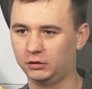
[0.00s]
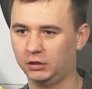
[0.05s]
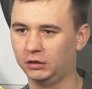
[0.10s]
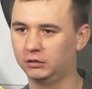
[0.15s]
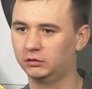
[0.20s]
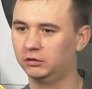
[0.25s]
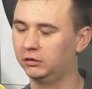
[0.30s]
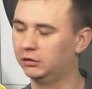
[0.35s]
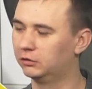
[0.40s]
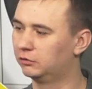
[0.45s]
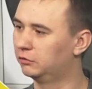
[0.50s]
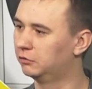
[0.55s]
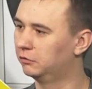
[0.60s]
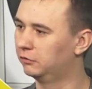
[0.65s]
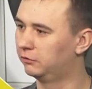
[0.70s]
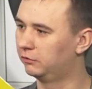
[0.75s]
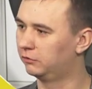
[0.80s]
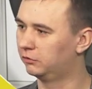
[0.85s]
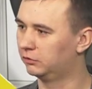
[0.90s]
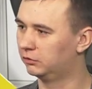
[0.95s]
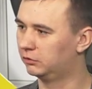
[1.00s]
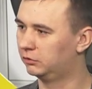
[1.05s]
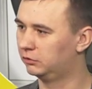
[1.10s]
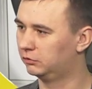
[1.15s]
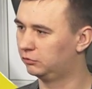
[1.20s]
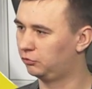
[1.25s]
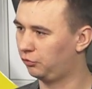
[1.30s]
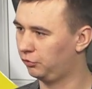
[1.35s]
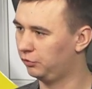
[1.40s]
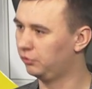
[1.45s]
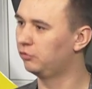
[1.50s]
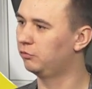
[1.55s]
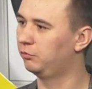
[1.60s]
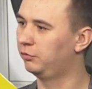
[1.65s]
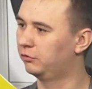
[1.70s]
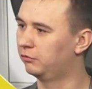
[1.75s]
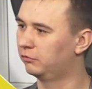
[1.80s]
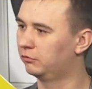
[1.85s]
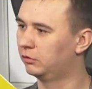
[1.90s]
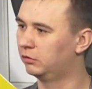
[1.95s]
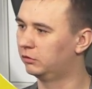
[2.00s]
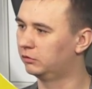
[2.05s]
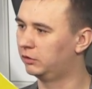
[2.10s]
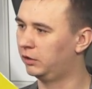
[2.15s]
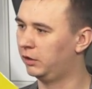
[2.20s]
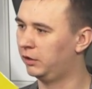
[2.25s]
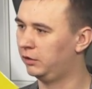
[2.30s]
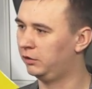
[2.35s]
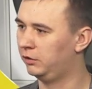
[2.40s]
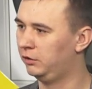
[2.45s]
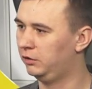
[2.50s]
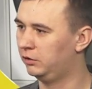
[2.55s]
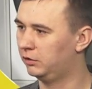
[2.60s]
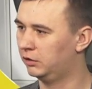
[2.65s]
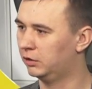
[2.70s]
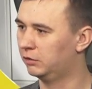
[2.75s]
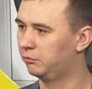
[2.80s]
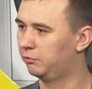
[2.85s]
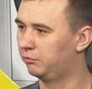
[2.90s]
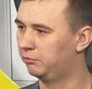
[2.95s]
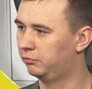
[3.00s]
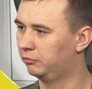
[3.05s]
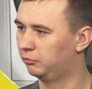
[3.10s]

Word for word: Как ты готовился к турниру «Битва на Алтае» и как uh-huh.